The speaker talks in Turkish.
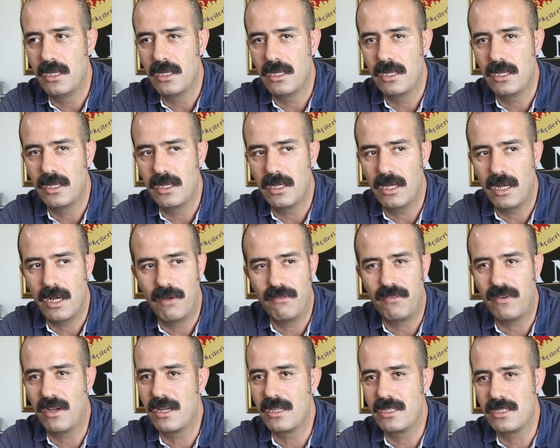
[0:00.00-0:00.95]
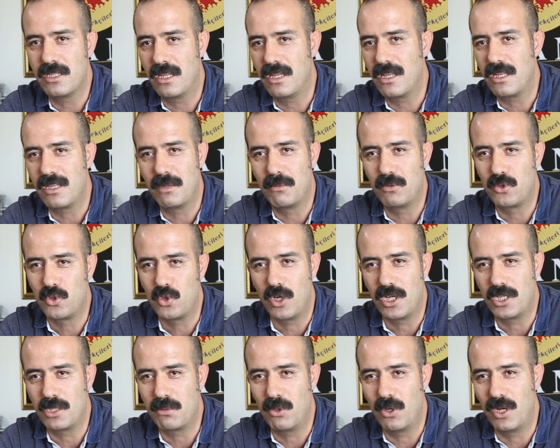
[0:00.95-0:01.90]
E, Afganistan'da da bu
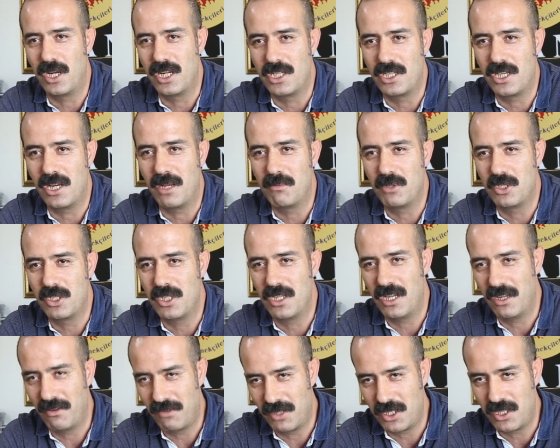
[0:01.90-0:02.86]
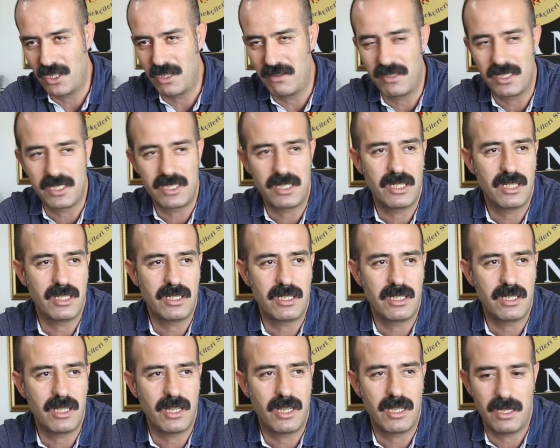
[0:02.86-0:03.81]
süreç böyle işlemişti, Yavaş yavaş
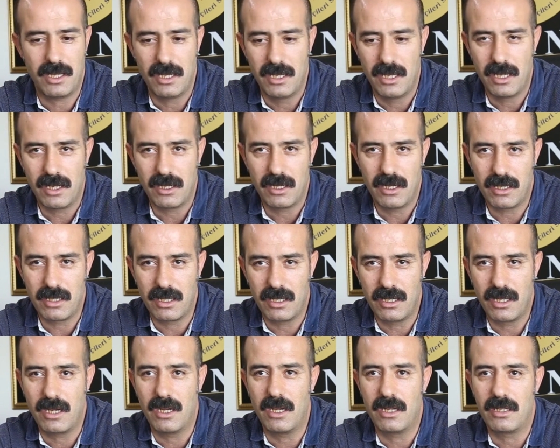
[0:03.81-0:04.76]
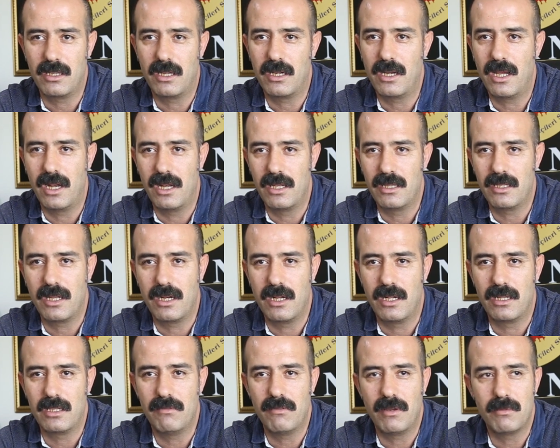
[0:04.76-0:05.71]
gitgide kadınların hakları elinden
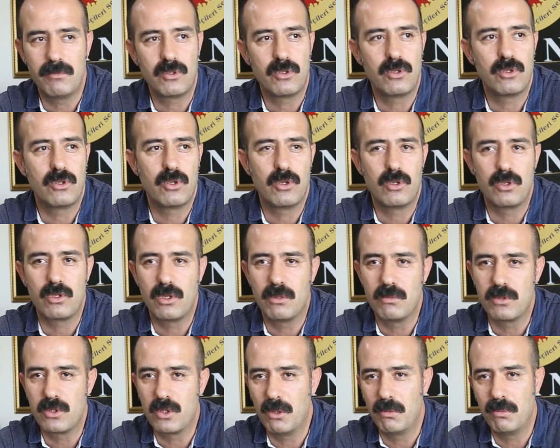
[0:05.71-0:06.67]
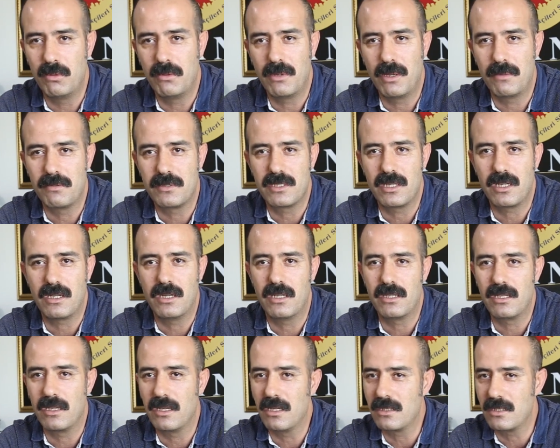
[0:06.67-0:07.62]
aldı ve bugün gördüğümüz toplum yapısında
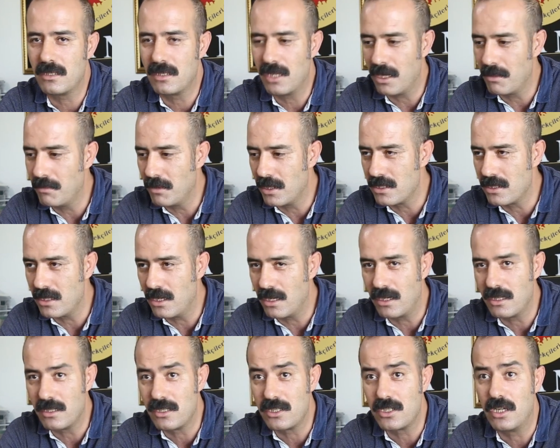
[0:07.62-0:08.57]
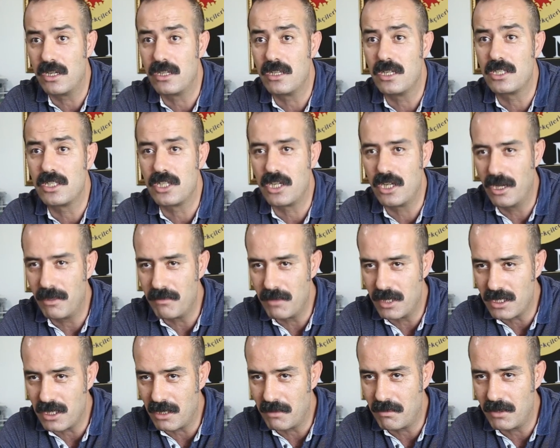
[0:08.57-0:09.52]
kadınlar tek başlarına dışarıya
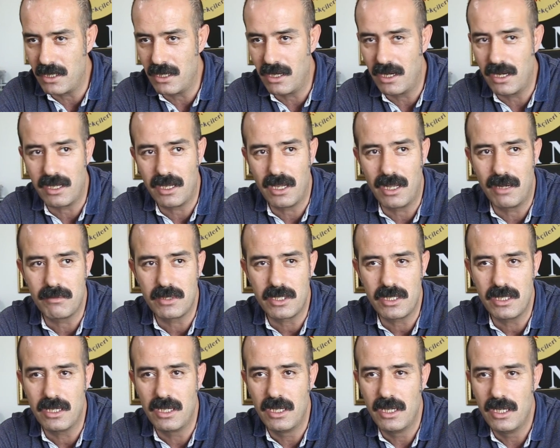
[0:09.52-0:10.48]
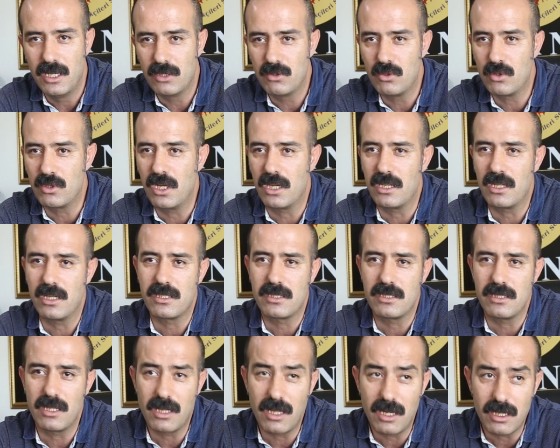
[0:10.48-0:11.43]
çıkamayacak bir hale gelmişti. Türkiye'de
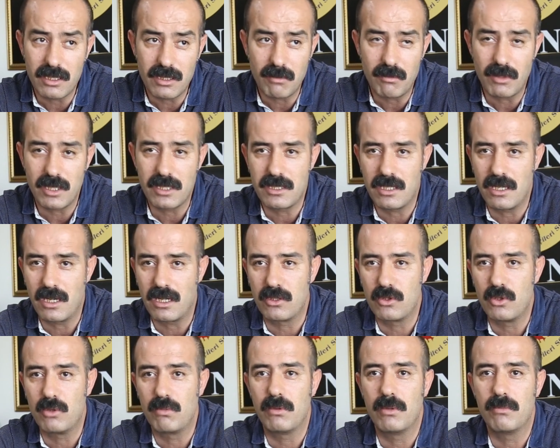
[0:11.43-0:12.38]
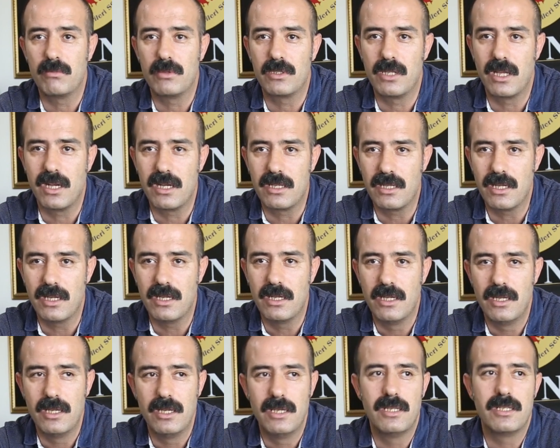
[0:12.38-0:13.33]
aslında yaratılmak istenen toplum modeli de
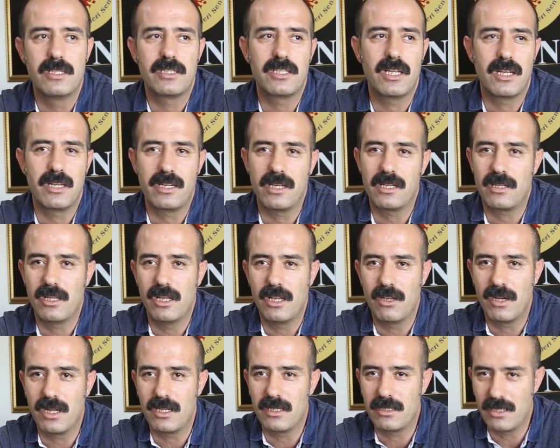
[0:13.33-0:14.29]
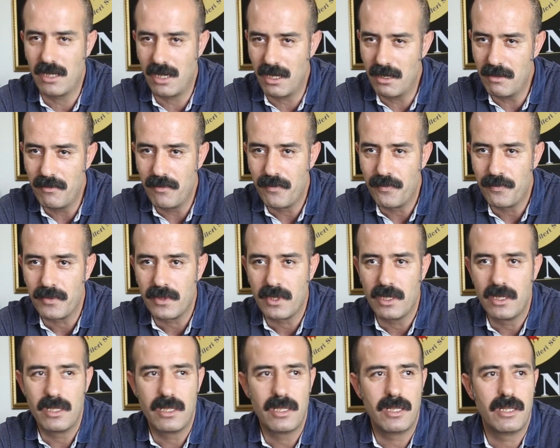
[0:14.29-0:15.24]
şeriatla yönetilen
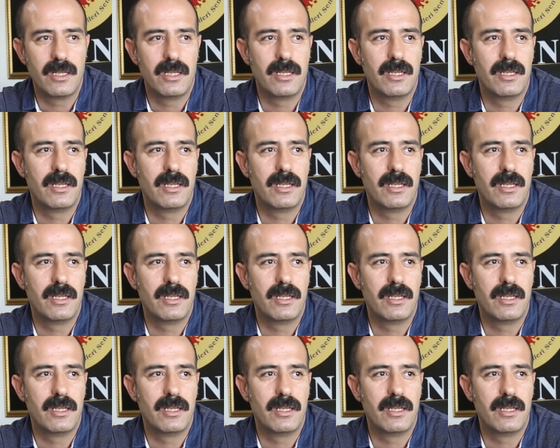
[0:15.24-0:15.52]
e,